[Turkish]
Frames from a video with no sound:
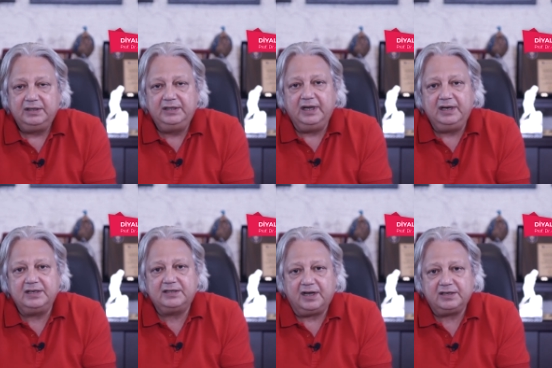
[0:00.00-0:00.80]

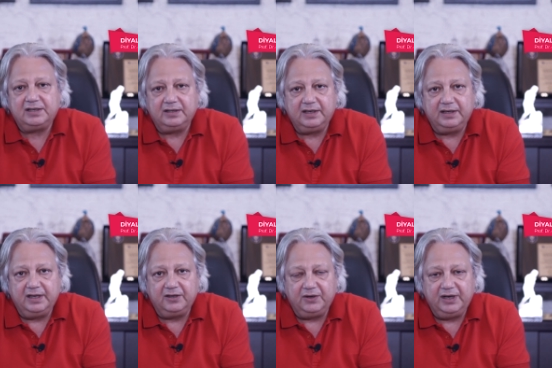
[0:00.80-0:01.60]
diyaliz
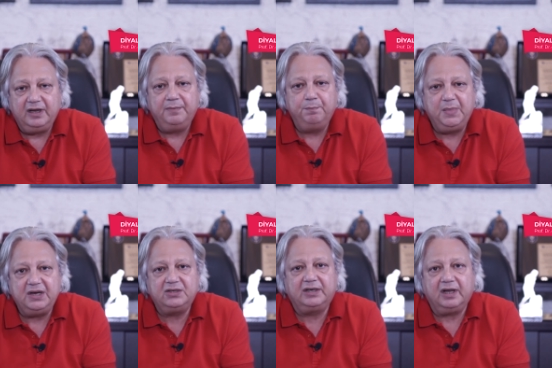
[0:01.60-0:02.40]
hastalarına göre
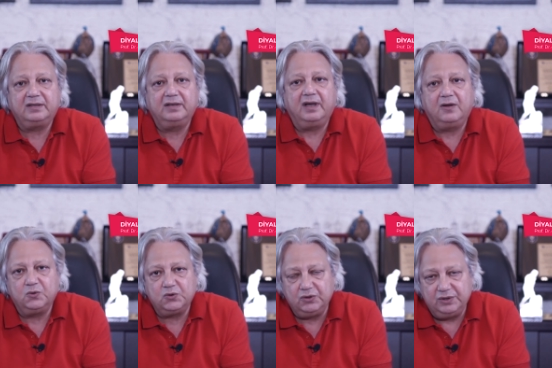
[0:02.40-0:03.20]
5 kat daha
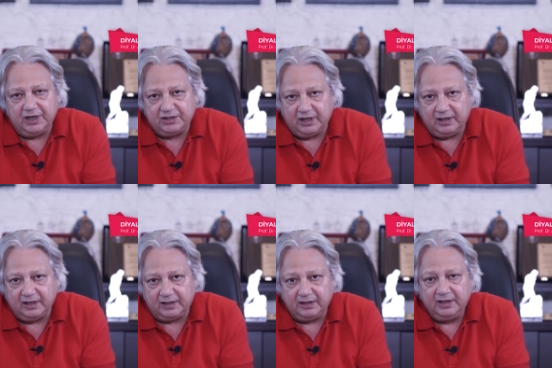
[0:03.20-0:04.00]
uzun
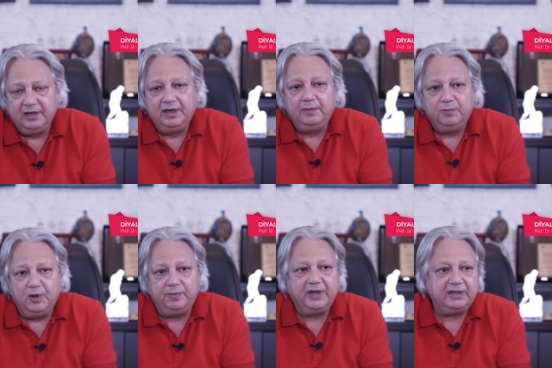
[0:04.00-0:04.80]
yaşarlar.
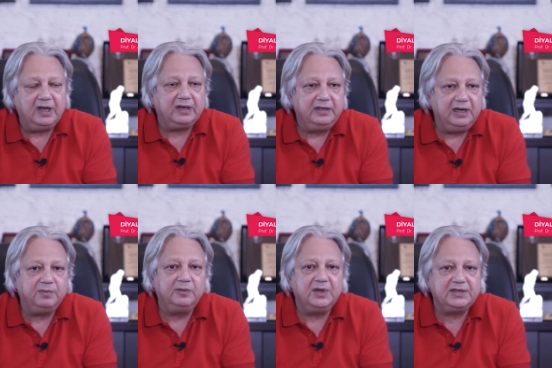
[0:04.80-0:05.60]
Böbrek nakli
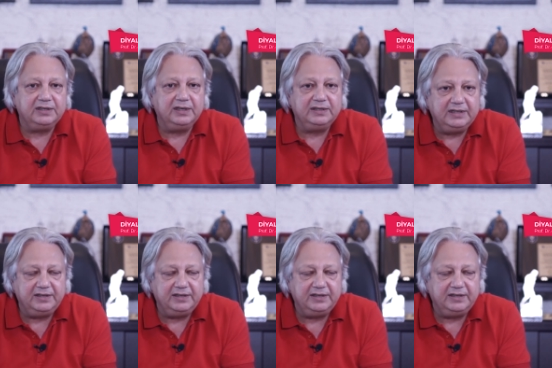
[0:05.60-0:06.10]
yapılmasının